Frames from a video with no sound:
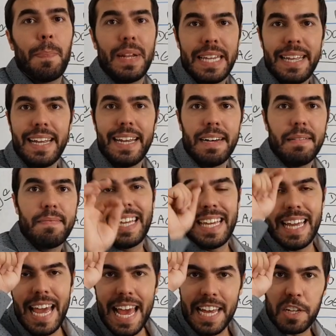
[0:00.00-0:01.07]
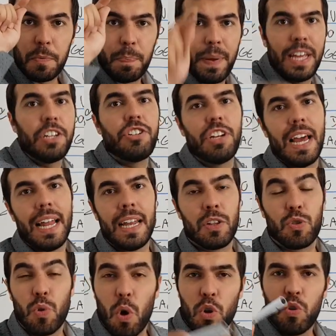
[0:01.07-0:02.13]
a planilha e respeite ela.
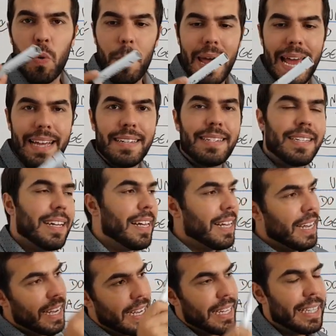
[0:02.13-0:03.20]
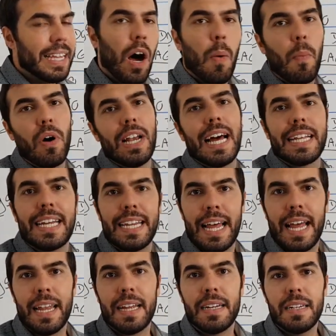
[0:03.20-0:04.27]
Todo mês dá uma olhada
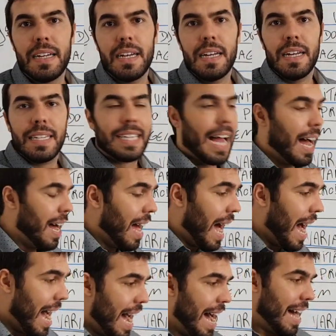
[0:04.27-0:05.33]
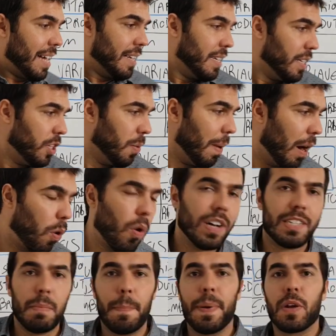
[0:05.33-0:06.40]
nela, tá? Ah, e uma
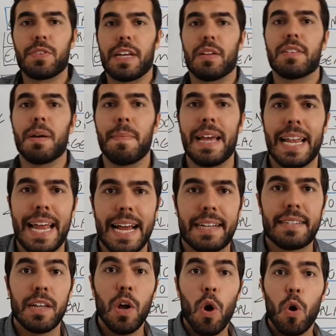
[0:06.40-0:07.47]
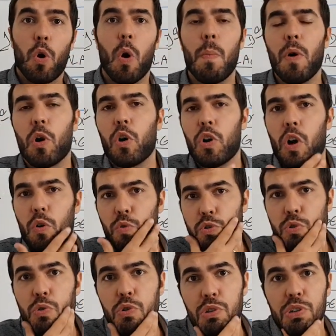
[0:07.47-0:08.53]
coisa, me perguntaram também, Alex, como eu coloco
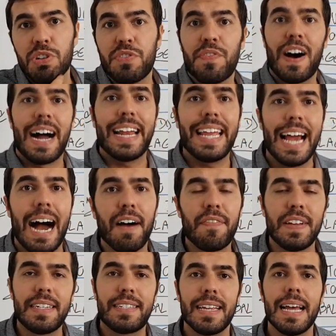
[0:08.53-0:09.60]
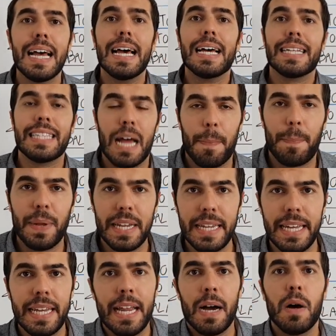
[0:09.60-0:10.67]
os custos variáveis na
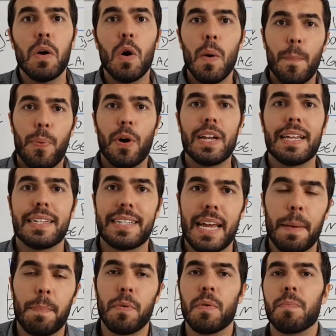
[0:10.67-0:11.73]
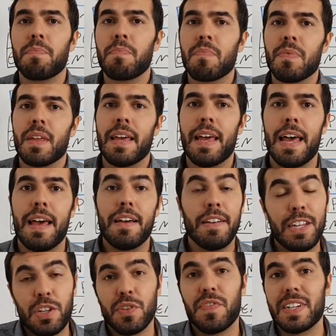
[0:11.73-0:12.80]
planilha? Por exemplo, é,
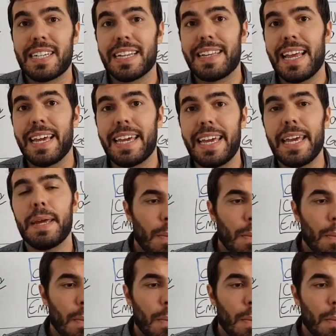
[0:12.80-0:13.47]
isso você tem que,